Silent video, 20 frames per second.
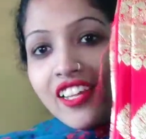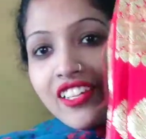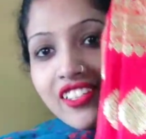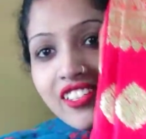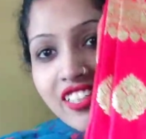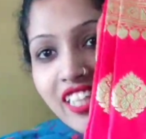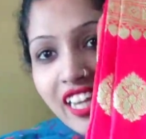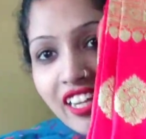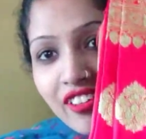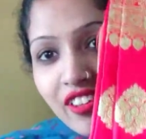তো
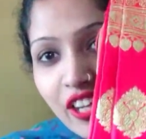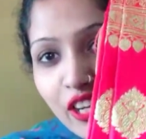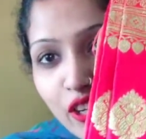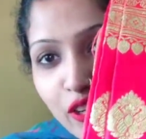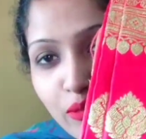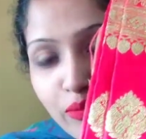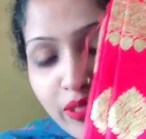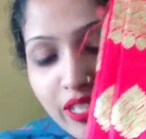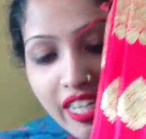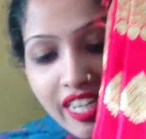দেখো
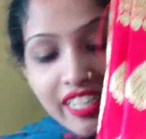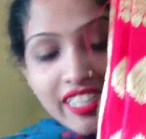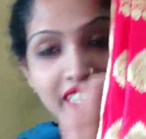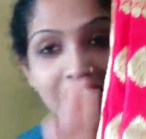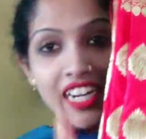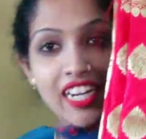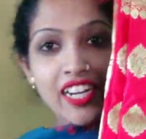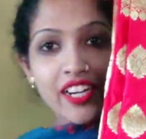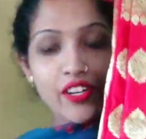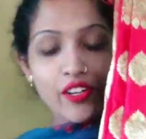এরকম রেড
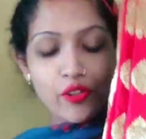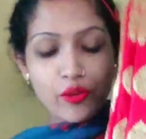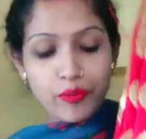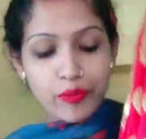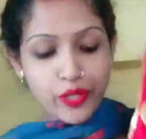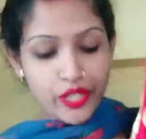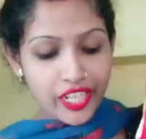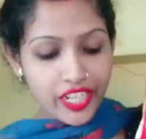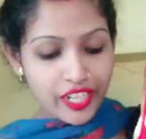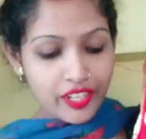কালারের
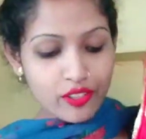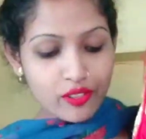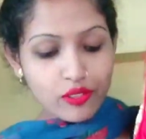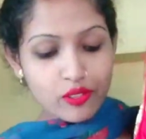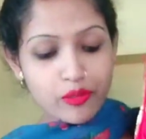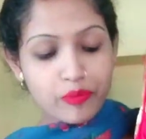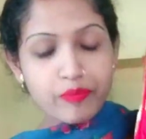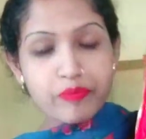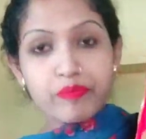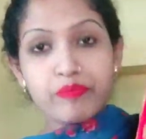ওপরে
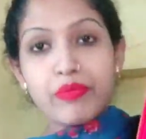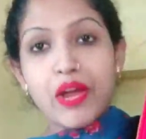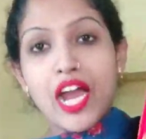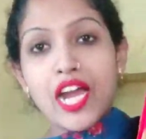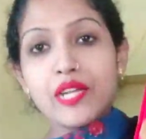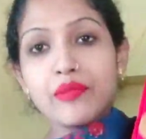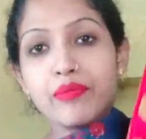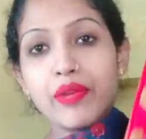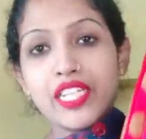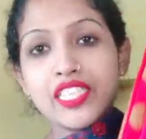এরকম
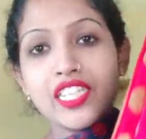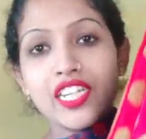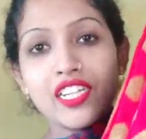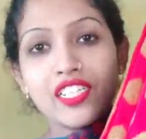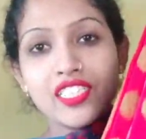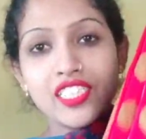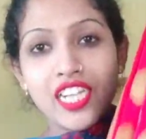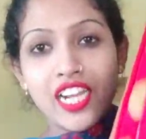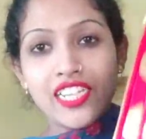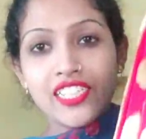পান পাতার
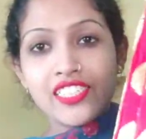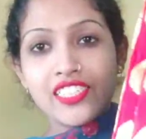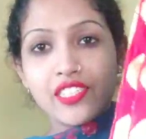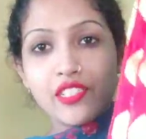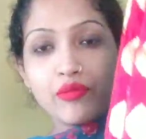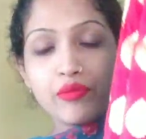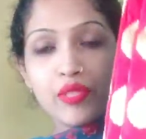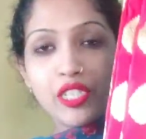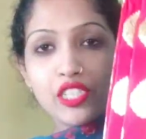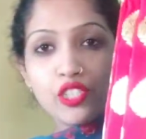সাইজ
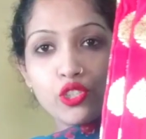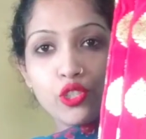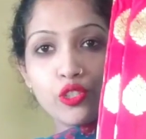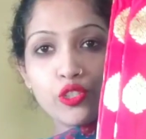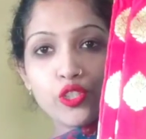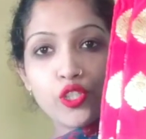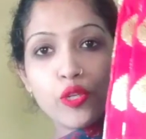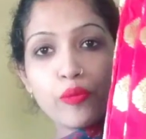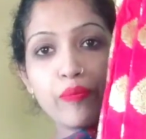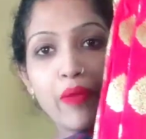মানে ছোট
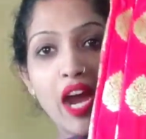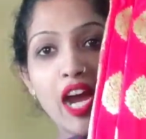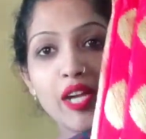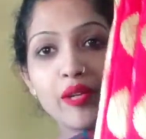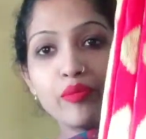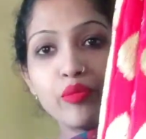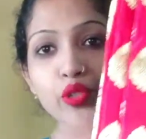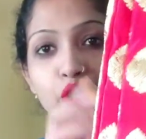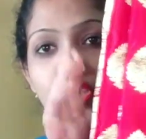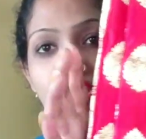ছোট পান
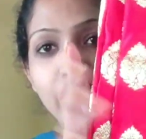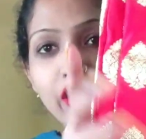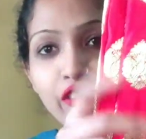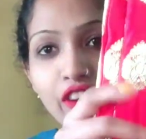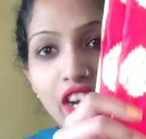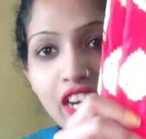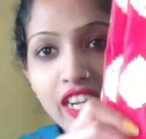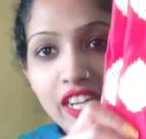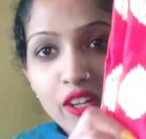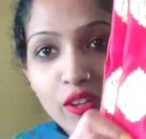বুটি
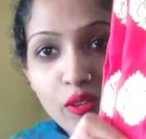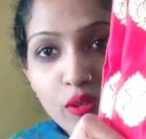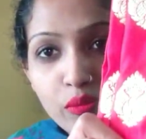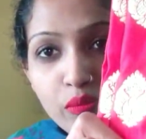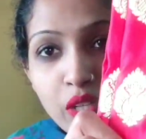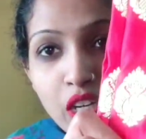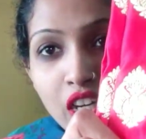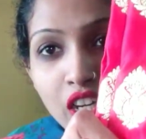দেওয়া এরকম